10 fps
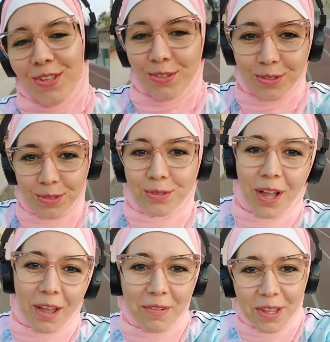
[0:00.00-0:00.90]
انتوا
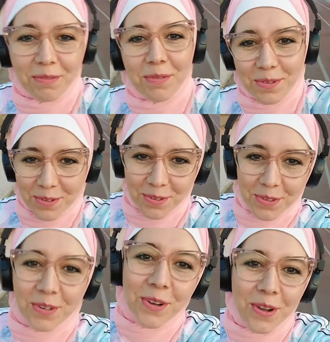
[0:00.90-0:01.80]

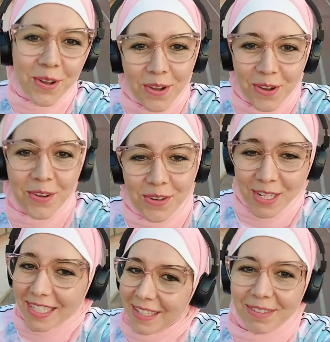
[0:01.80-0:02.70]
حبايبكوا كل
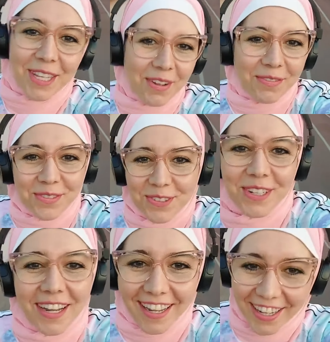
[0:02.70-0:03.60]
الناس اللي
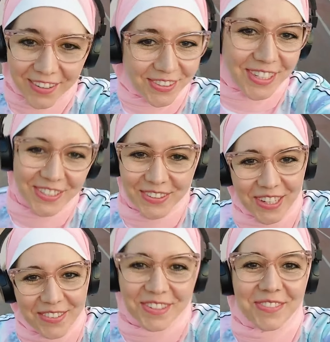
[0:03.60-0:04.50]
بتحبوها كل الناس
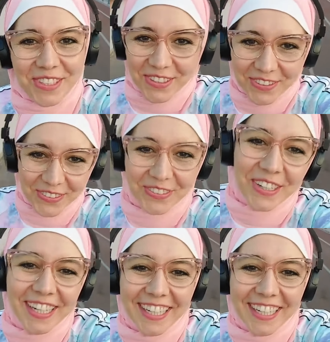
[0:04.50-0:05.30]
قريبين منكم